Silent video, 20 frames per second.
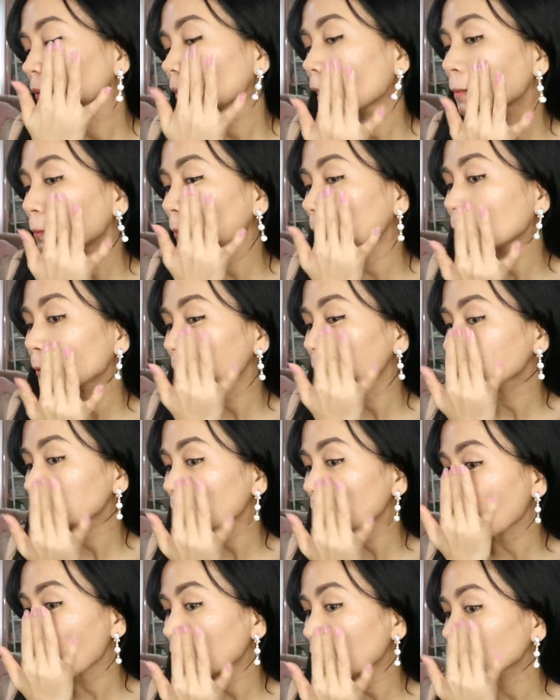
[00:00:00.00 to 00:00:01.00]
Tapos,
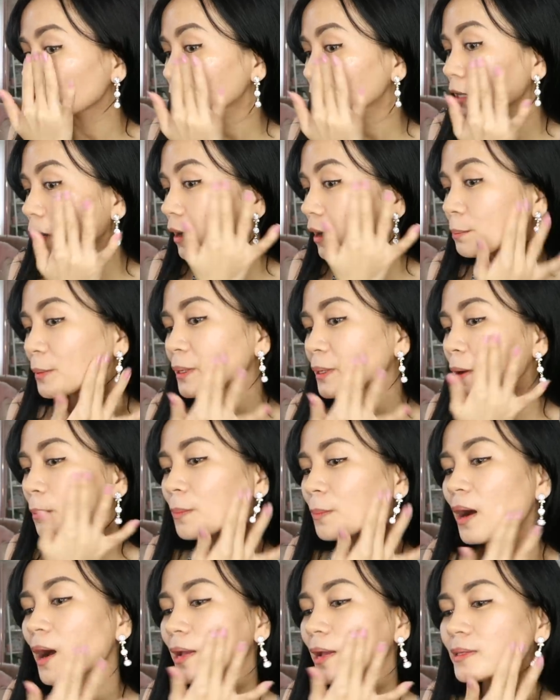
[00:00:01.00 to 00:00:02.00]
tsaka ko siya
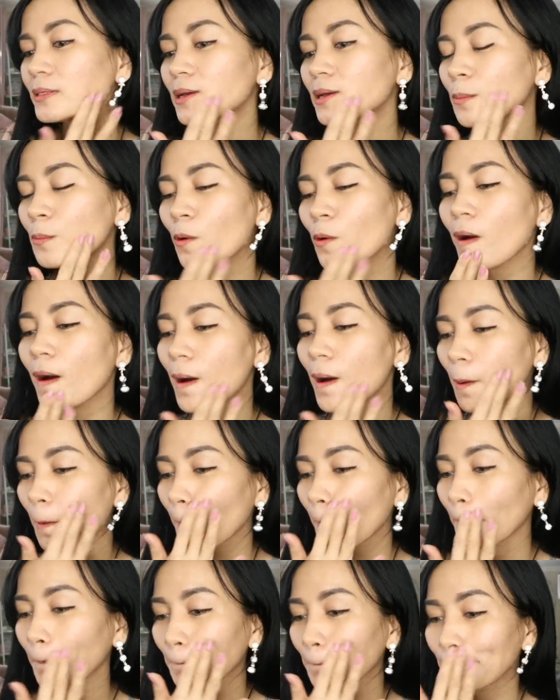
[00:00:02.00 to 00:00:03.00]
pinapahid sa mukha
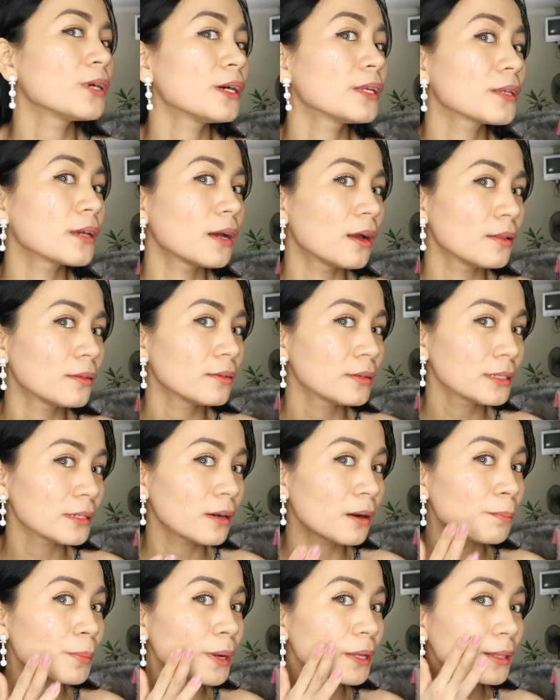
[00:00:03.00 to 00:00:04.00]
ko. So, ganyan,
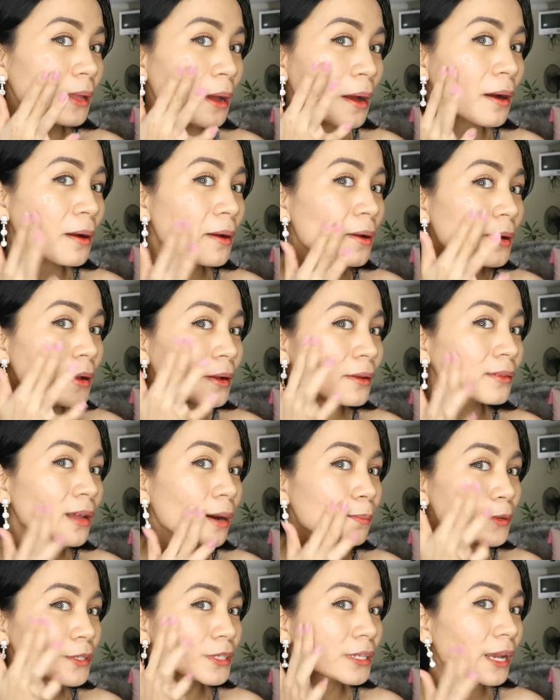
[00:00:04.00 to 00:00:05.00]
isang patak,
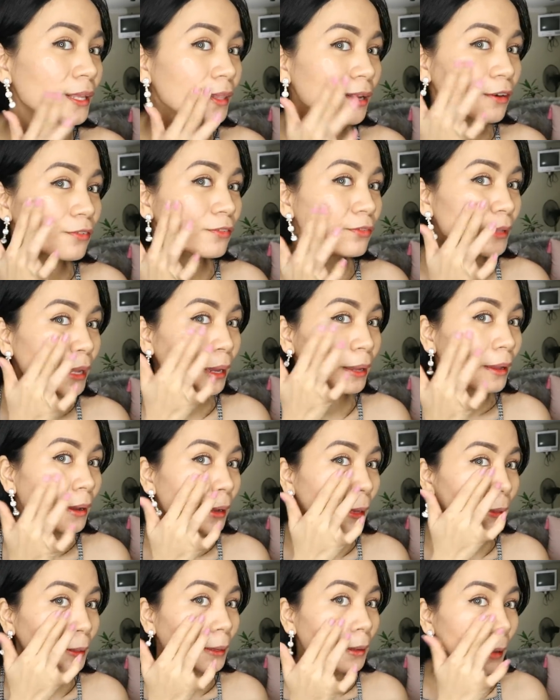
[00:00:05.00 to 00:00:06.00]
tapos enough na
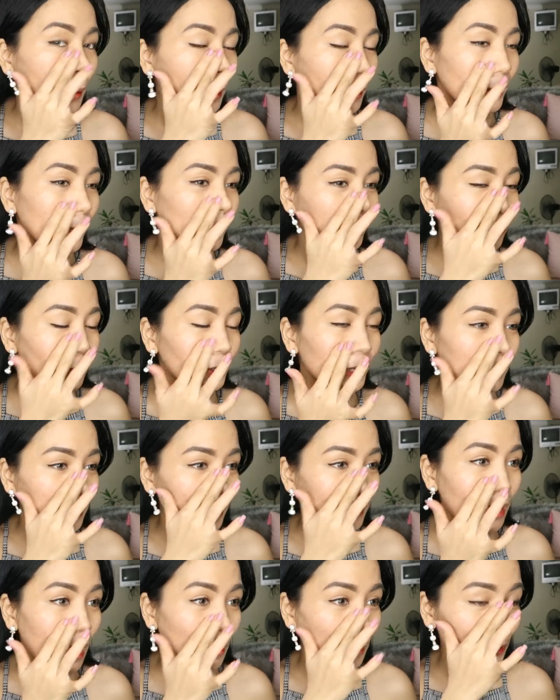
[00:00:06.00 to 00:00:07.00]
yan. Ito,
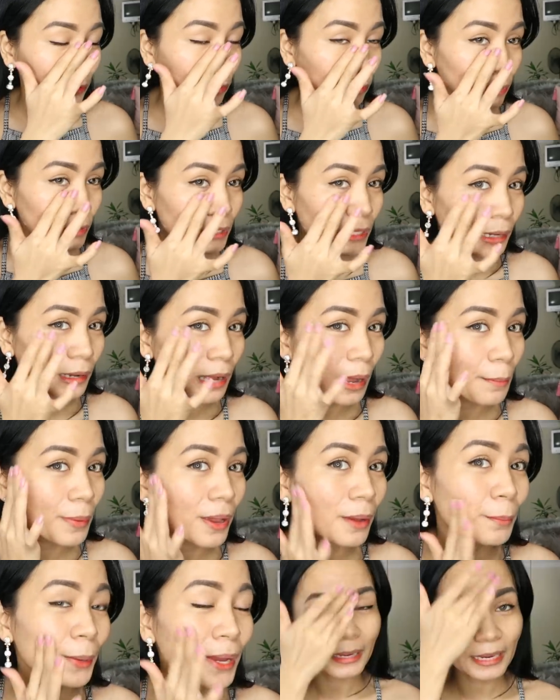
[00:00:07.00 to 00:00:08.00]
ginagamit ko to sa
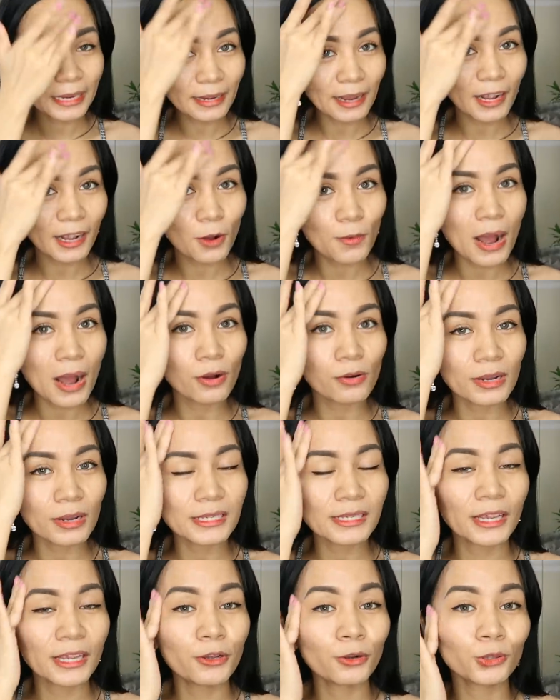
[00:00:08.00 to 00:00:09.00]
gabi. Ang ginagawa ko
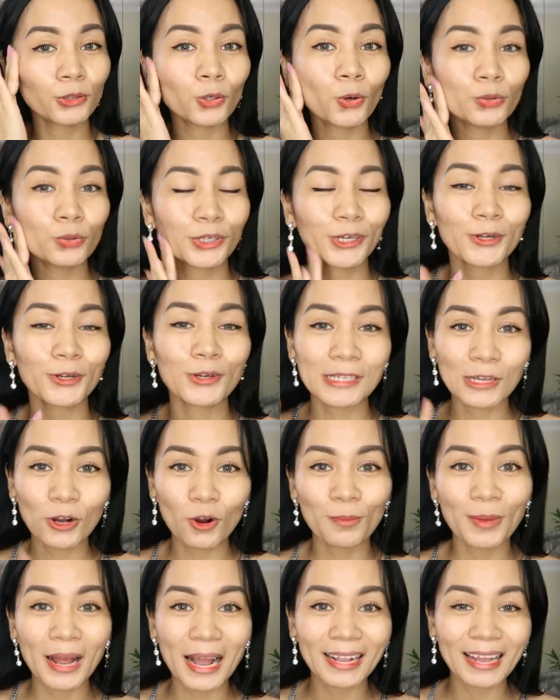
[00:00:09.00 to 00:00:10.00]
kasi, yung toner ko
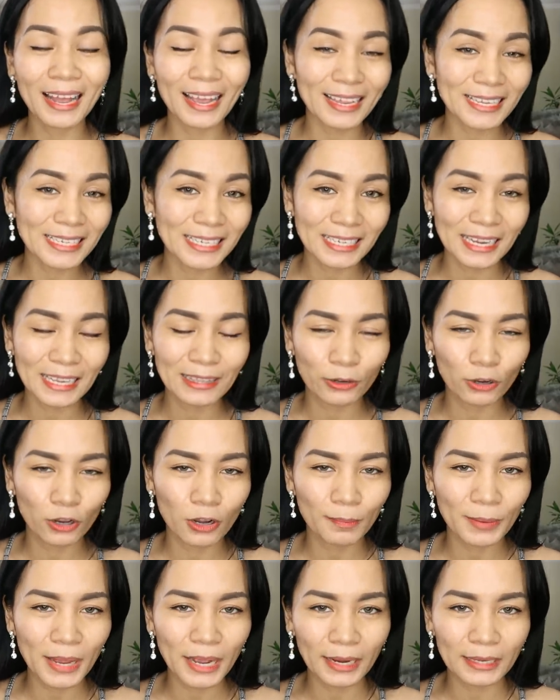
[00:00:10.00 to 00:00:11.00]
sa umaga,
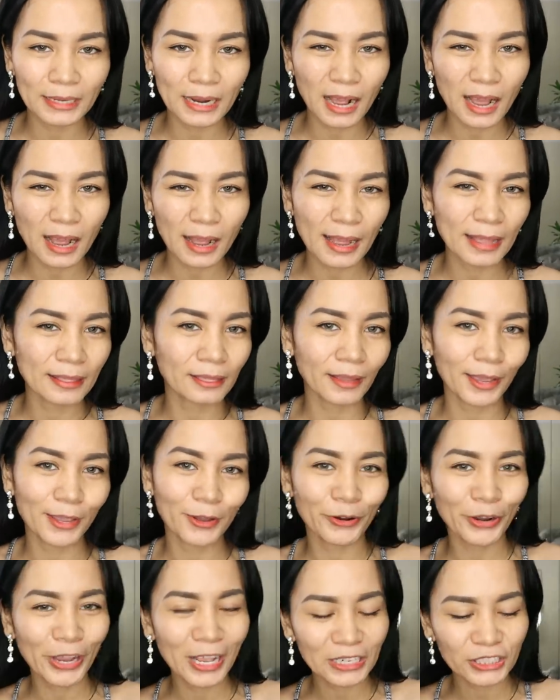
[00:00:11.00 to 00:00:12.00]
Eskinol, para
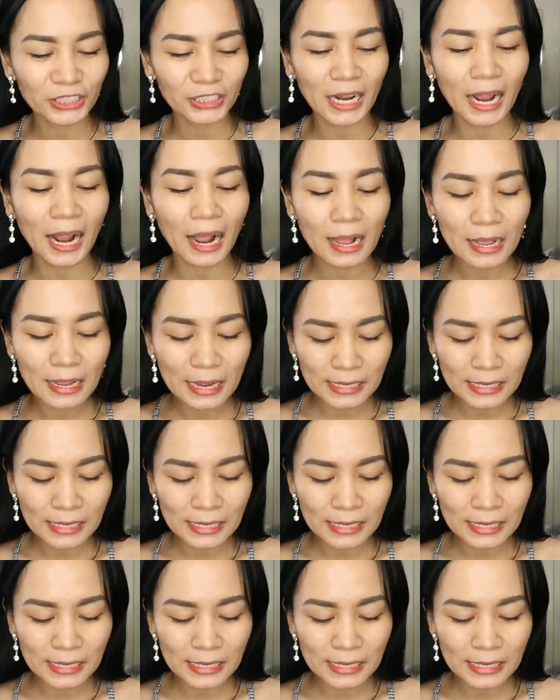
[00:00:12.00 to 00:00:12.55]
nakaka-anti-oil siya.